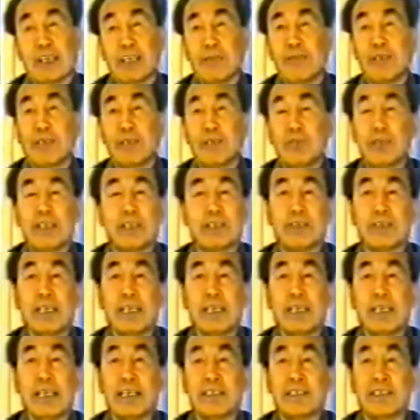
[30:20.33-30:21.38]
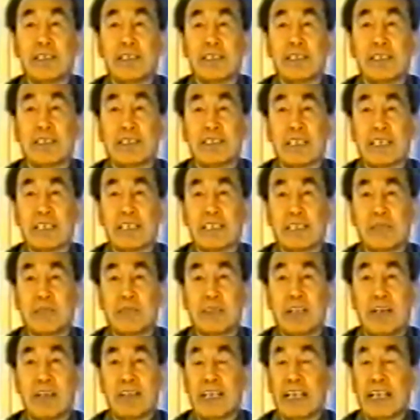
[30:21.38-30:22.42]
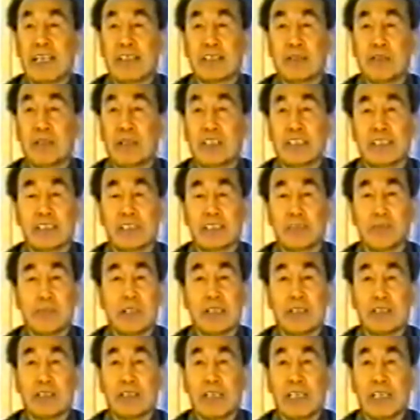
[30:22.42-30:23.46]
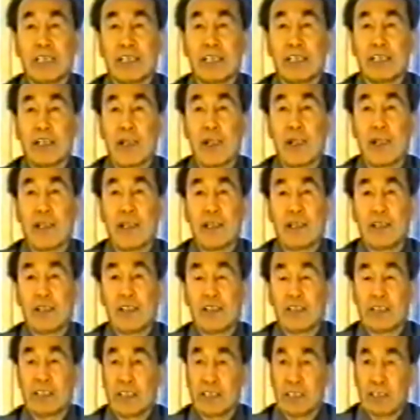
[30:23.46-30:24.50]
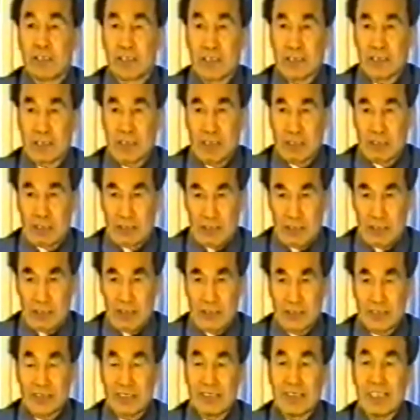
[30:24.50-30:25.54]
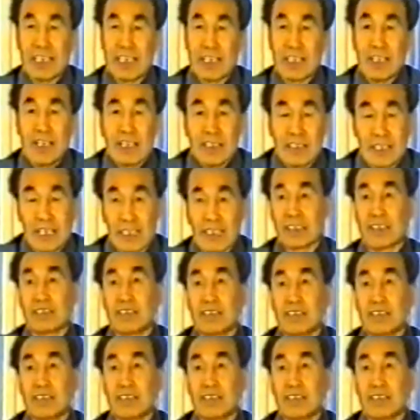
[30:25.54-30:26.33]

因为咱们今天对好的白血病人比较多一点，嗯，在咱们好的癌症病人当中比较多一点，这个要更。